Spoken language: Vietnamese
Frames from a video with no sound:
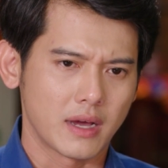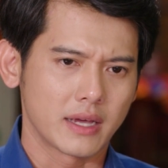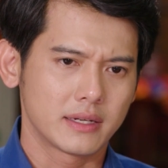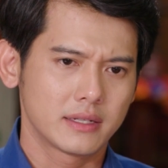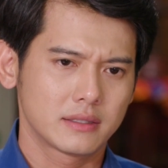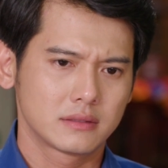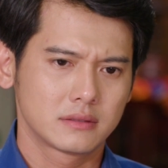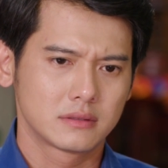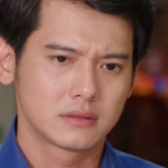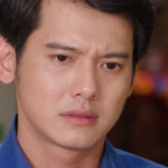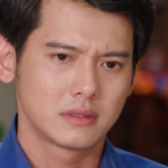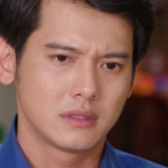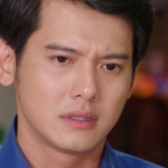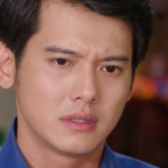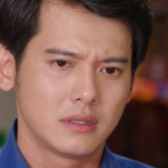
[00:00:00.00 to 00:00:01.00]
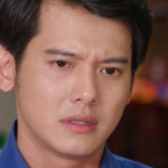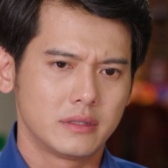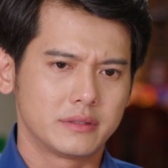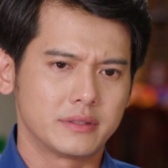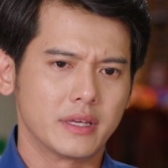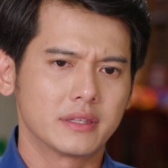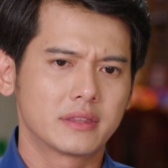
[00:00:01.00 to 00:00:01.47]
Phải
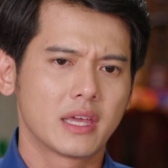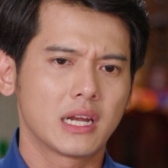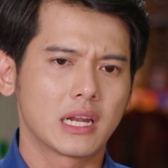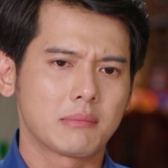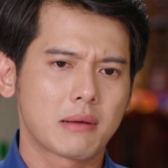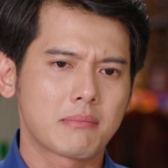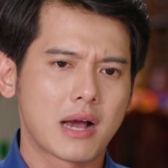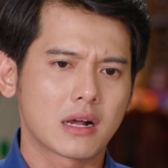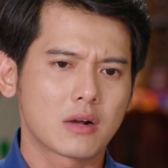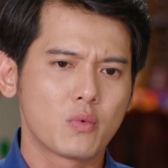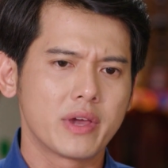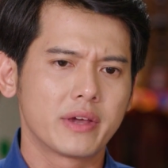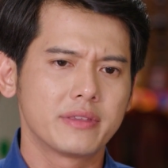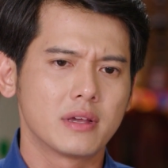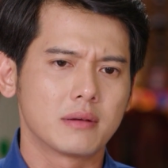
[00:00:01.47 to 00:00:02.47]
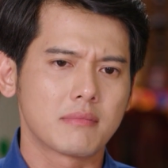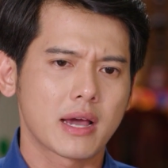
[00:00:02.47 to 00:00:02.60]
Chỉ tiếc là bác ba có nguyên